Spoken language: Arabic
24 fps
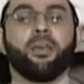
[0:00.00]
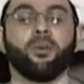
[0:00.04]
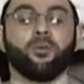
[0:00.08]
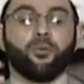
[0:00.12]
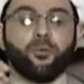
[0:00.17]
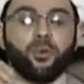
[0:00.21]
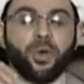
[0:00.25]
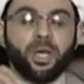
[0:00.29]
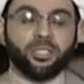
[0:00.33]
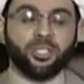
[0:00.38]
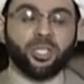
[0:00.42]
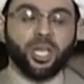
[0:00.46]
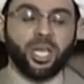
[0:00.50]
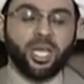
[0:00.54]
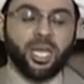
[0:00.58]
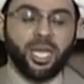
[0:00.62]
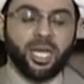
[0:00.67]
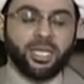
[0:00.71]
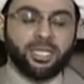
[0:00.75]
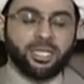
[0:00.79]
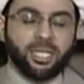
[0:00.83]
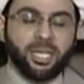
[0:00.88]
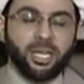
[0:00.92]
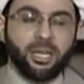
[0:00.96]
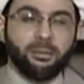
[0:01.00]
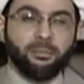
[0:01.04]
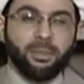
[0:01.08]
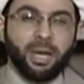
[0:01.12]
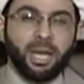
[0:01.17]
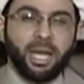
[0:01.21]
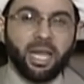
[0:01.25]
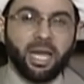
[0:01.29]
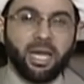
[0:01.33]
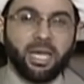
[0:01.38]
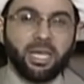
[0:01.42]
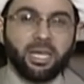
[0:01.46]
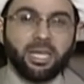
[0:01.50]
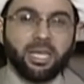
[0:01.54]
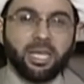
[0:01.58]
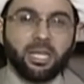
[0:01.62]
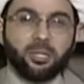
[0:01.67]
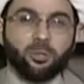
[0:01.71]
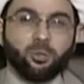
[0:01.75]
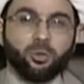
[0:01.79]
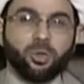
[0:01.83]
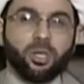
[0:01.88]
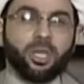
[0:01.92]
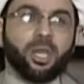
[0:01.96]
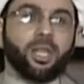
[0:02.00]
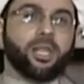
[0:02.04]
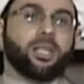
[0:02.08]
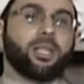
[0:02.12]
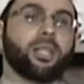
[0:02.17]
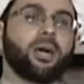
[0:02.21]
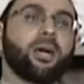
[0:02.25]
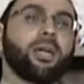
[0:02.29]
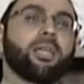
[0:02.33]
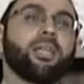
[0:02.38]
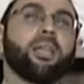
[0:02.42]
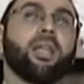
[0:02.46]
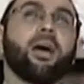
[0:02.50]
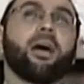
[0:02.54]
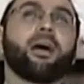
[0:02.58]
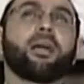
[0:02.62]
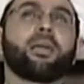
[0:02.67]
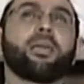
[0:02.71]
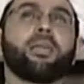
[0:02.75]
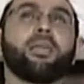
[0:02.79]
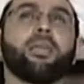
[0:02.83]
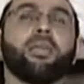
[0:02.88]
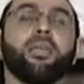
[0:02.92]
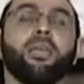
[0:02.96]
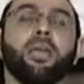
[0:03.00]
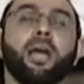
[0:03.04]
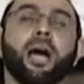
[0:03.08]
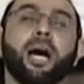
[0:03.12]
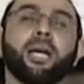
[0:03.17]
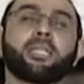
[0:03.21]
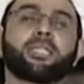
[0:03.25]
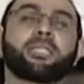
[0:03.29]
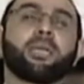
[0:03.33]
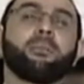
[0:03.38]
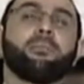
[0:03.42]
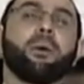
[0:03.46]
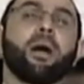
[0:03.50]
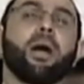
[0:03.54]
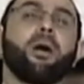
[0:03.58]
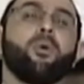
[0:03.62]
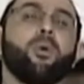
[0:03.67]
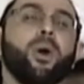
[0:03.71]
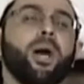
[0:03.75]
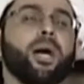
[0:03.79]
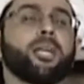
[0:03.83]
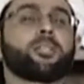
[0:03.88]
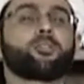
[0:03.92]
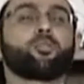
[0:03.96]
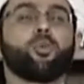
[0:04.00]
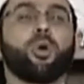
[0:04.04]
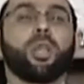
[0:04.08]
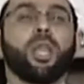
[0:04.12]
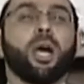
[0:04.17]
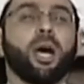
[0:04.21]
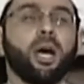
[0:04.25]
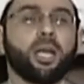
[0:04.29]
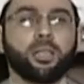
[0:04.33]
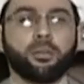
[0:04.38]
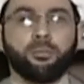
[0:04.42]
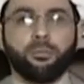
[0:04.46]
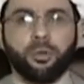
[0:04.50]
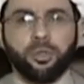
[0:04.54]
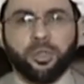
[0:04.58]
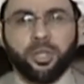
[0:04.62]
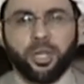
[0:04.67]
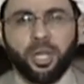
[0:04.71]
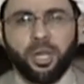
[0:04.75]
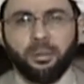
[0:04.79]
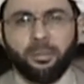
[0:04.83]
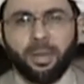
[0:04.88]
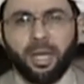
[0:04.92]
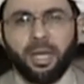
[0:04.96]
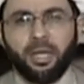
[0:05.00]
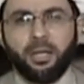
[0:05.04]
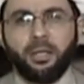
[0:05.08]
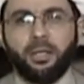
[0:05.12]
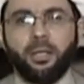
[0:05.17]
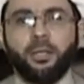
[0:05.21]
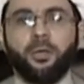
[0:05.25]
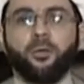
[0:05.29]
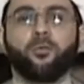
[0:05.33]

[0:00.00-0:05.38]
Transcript: فشكت الملائكة إلى الله إلهي السماوات والأرض مظلمة